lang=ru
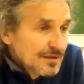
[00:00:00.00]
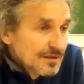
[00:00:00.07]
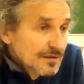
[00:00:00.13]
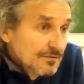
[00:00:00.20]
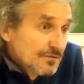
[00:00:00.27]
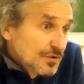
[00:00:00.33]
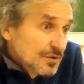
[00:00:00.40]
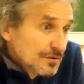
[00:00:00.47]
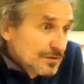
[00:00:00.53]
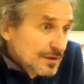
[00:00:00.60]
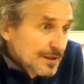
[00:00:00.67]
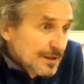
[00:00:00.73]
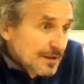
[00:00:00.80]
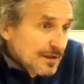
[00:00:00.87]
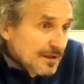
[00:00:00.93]
И вот
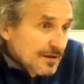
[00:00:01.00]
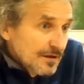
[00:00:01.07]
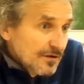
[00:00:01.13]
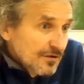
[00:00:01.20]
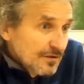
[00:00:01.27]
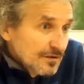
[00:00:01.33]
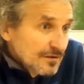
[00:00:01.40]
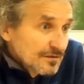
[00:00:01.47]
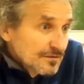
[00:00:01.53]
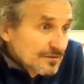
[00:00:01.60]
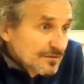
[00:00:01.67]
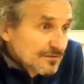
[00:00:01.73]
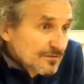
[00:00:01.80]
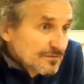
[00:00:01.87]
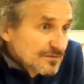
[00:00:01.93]

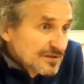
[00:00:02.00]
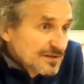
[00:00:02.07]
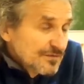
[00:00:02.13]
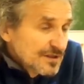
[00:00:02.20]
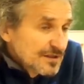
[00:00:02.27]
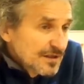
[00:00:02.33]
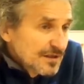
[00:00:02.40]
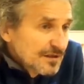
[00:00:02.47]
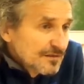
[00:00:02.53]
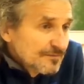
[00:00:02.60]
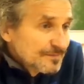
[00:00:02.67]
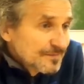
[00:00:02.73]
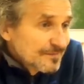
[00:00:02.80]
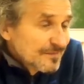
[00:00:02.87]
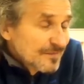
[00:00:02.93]
э, действительно,